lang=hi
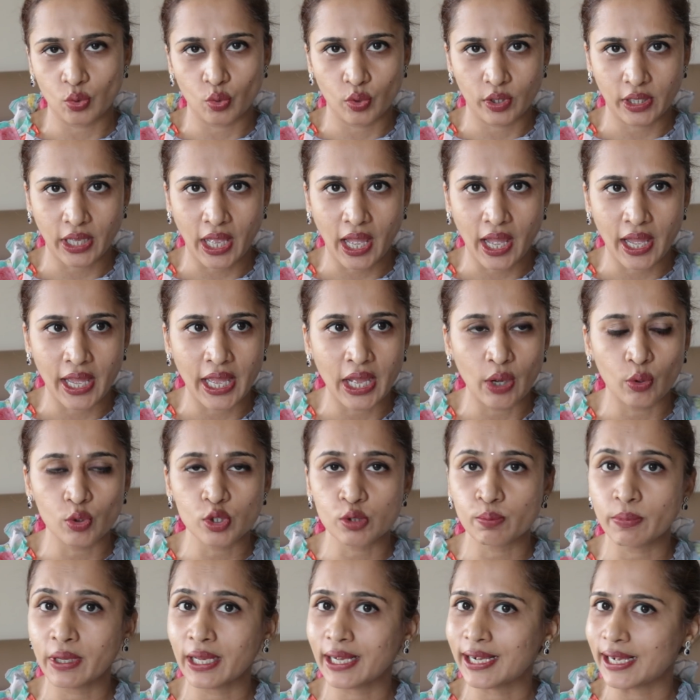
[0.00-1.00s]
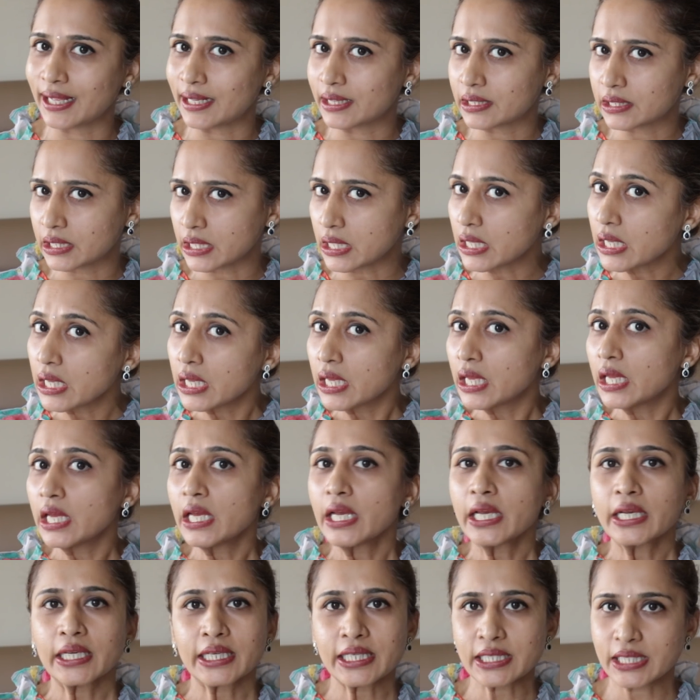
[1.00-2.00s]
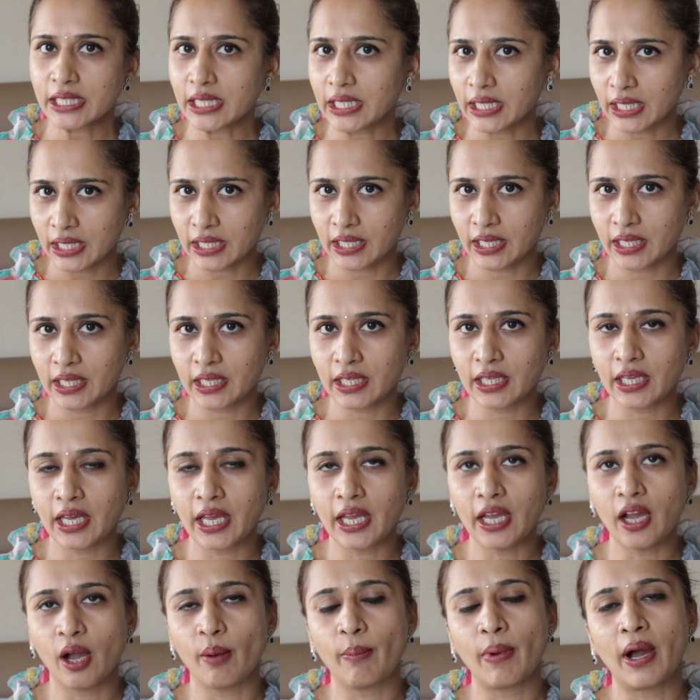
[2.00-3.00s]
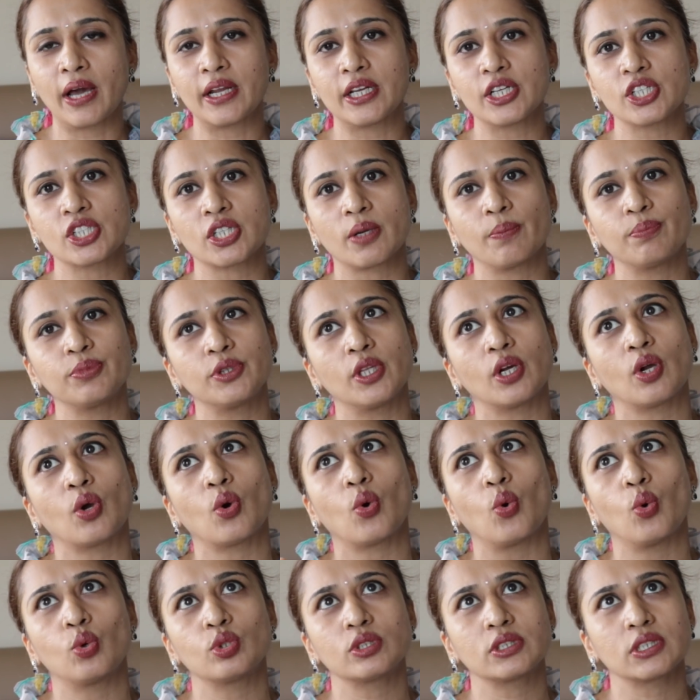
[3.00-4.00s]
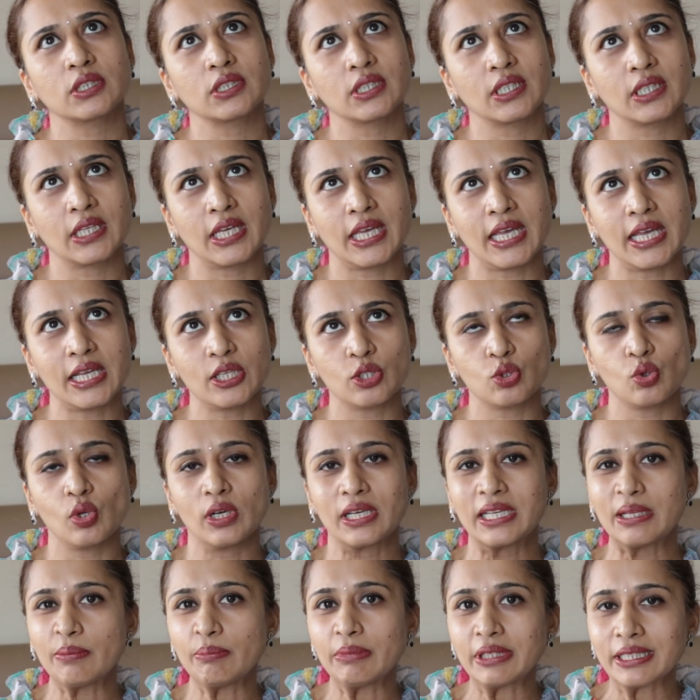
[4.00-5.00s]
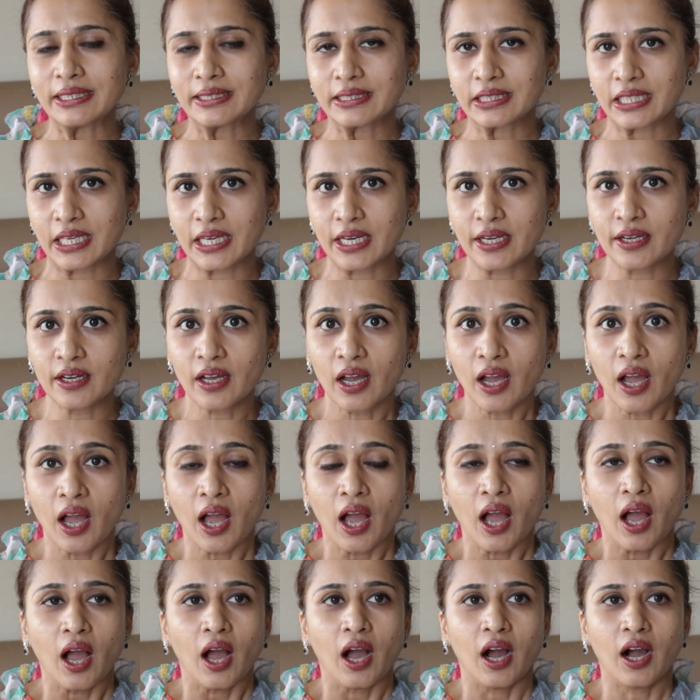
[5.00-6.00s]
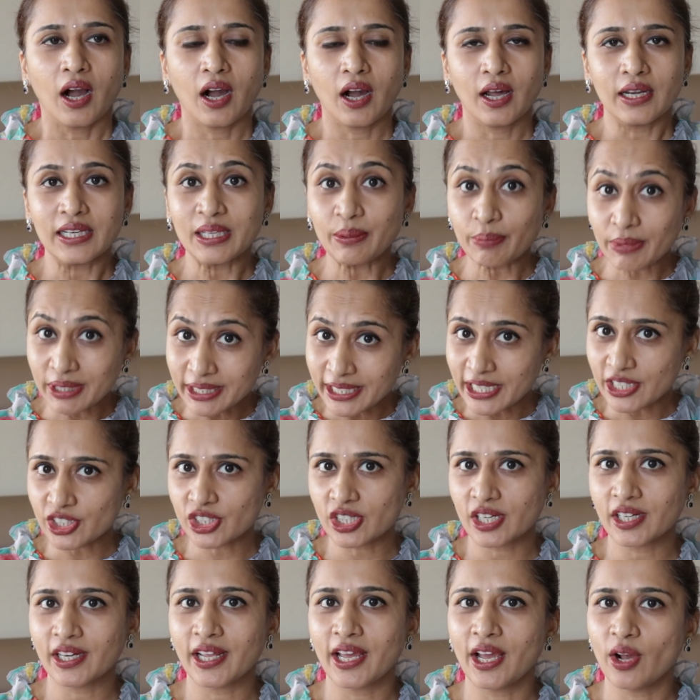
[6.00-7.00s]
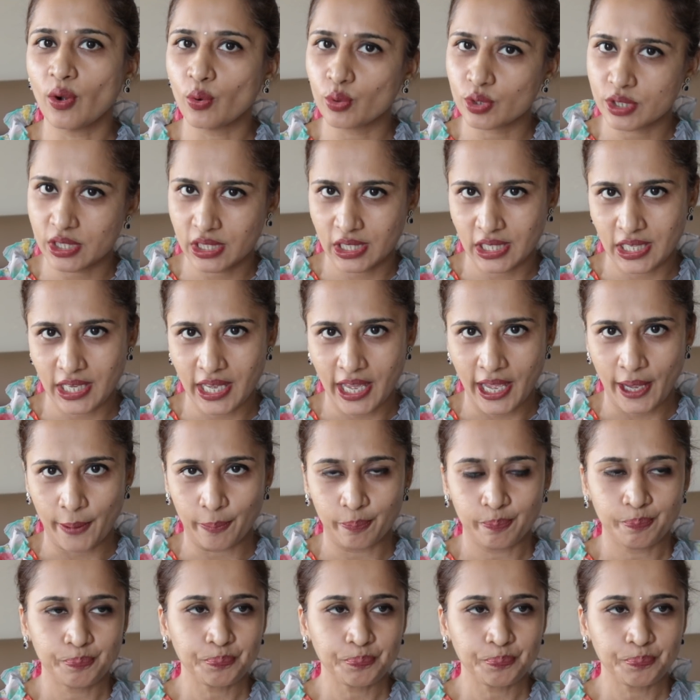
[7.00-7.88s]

हो गया है उसमें गलती किसी की नहीं है हमारे शब्द कोश के जो लिमिटेड लिमिटेशन है उसकी है